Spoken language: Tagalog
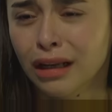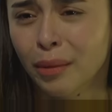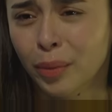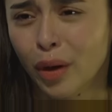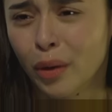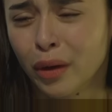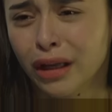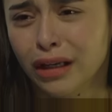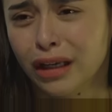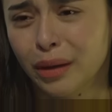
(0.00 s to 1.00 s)
wala po ako kay
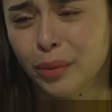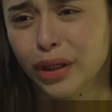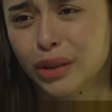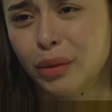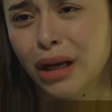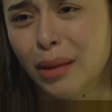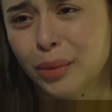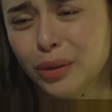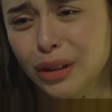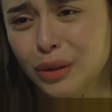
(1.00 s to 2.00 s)
Ricky Boy at wala
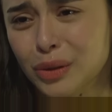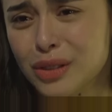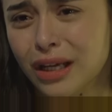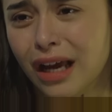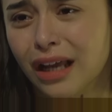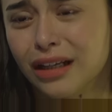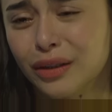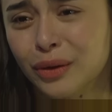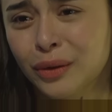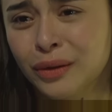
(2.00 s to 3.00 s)
po dito si Kanto.